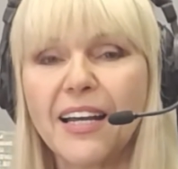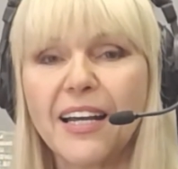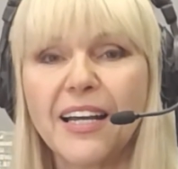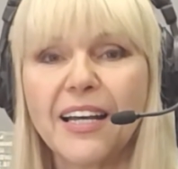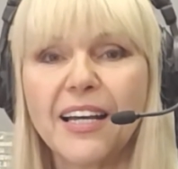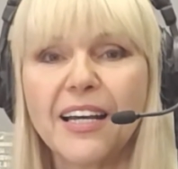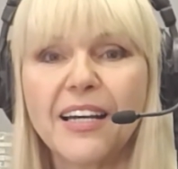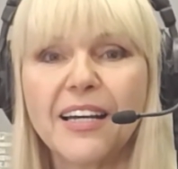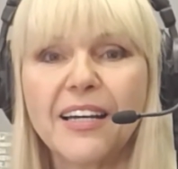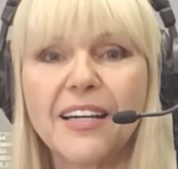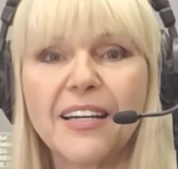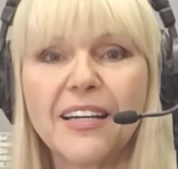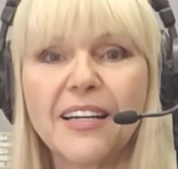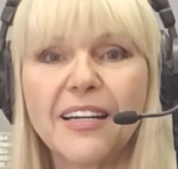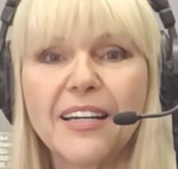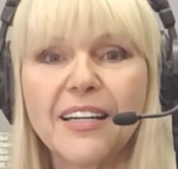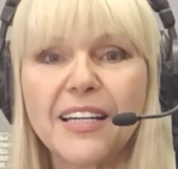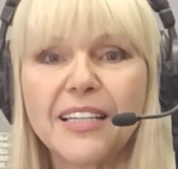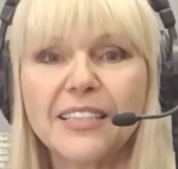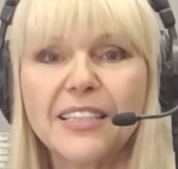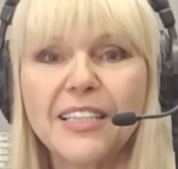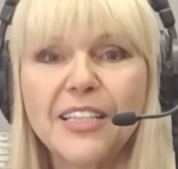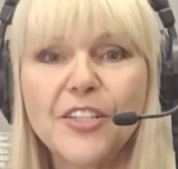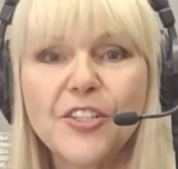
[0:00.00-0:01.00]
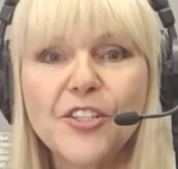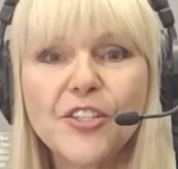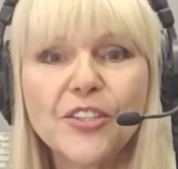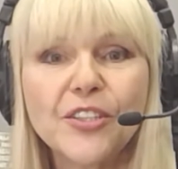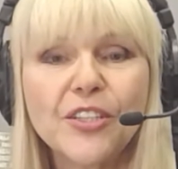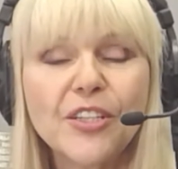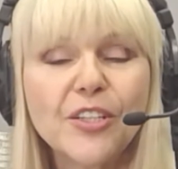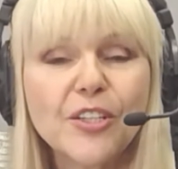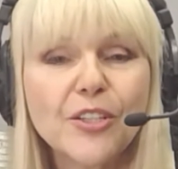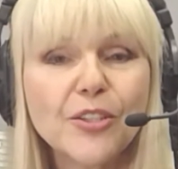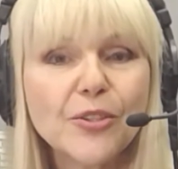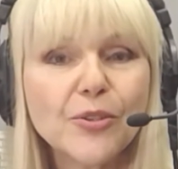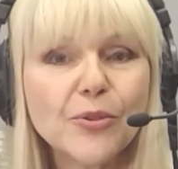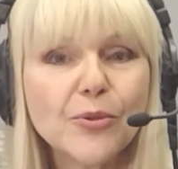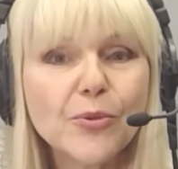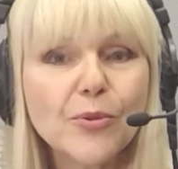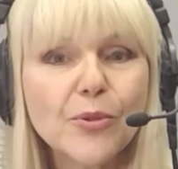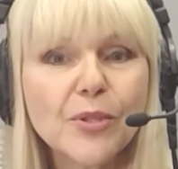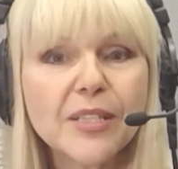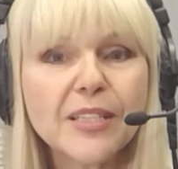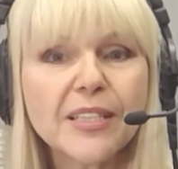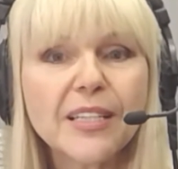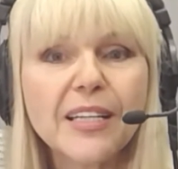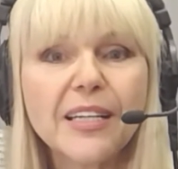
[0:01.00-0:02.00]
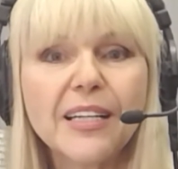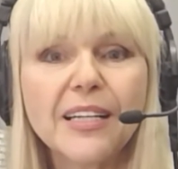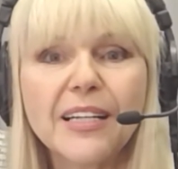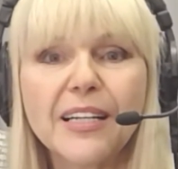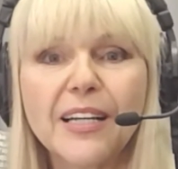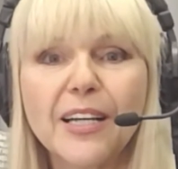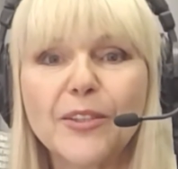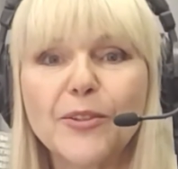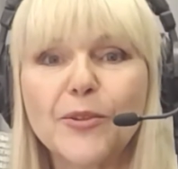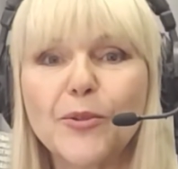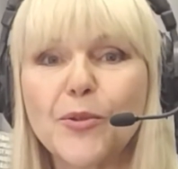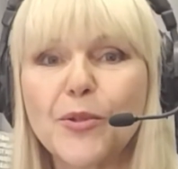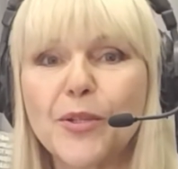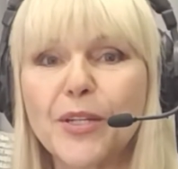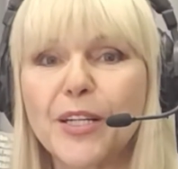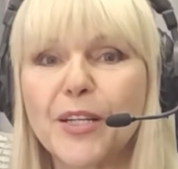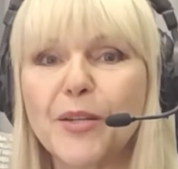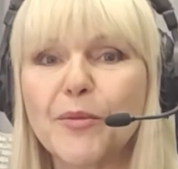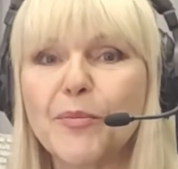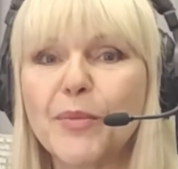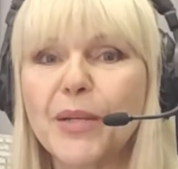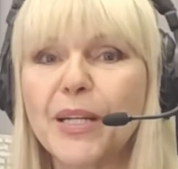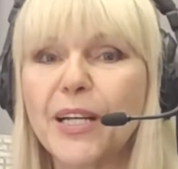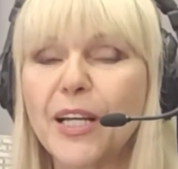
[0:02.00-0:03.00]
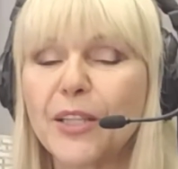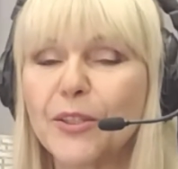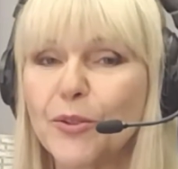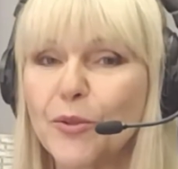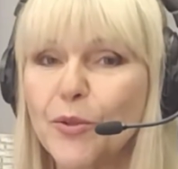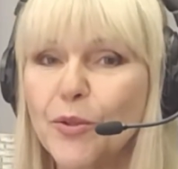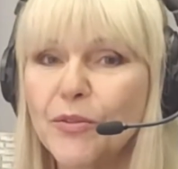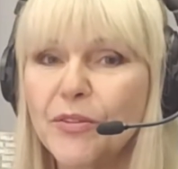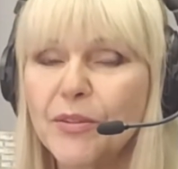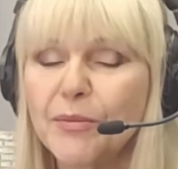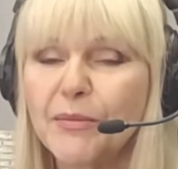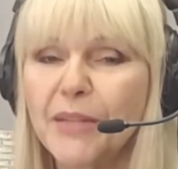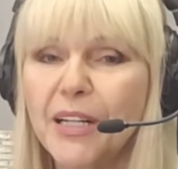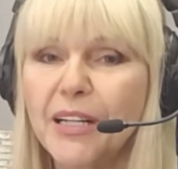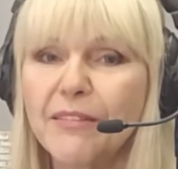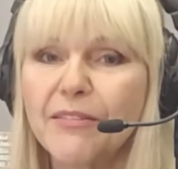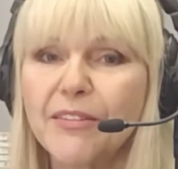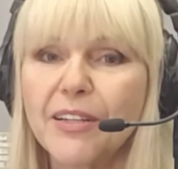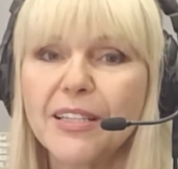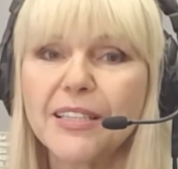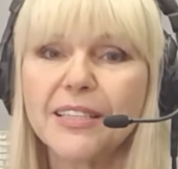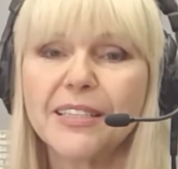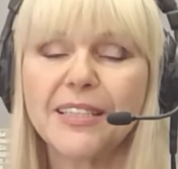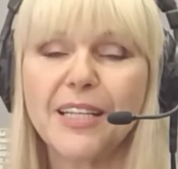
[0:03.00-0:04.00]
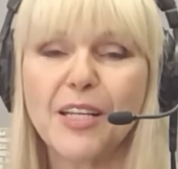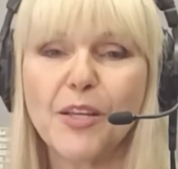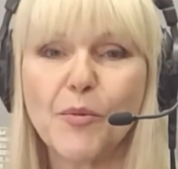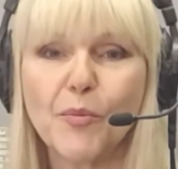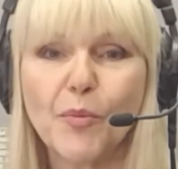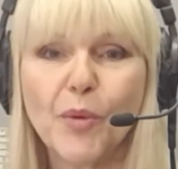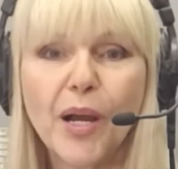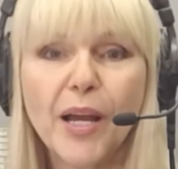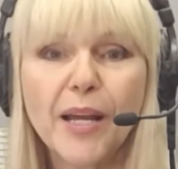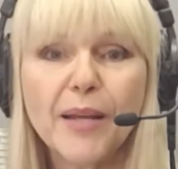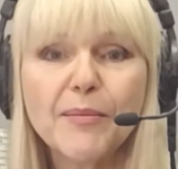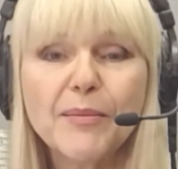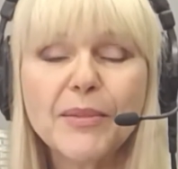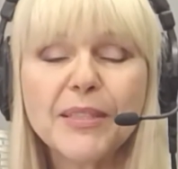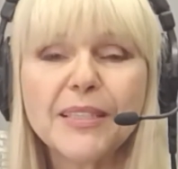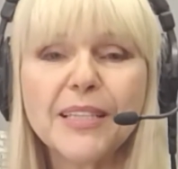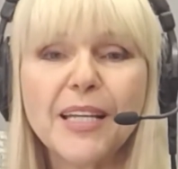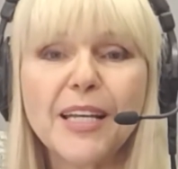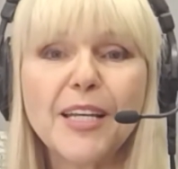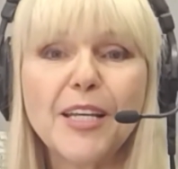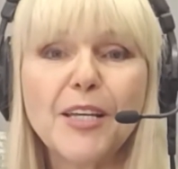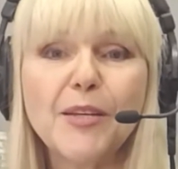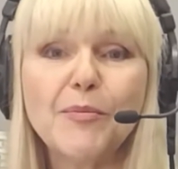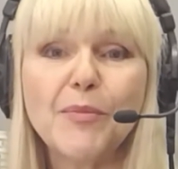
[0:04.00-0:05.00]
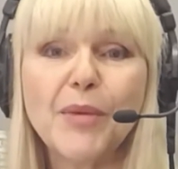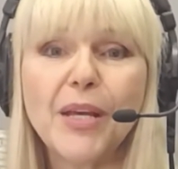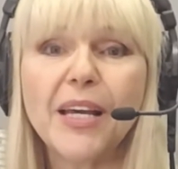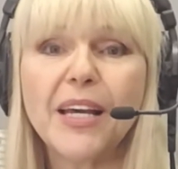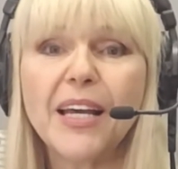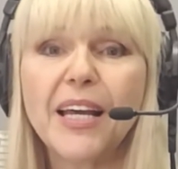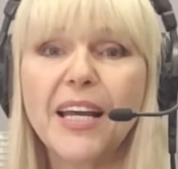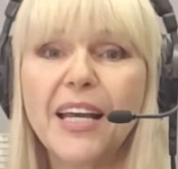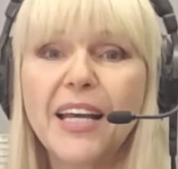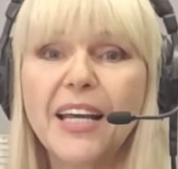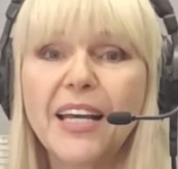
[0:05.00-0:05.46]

э, различные ресурсы, которые мы готовим для вас, занимаемся ими.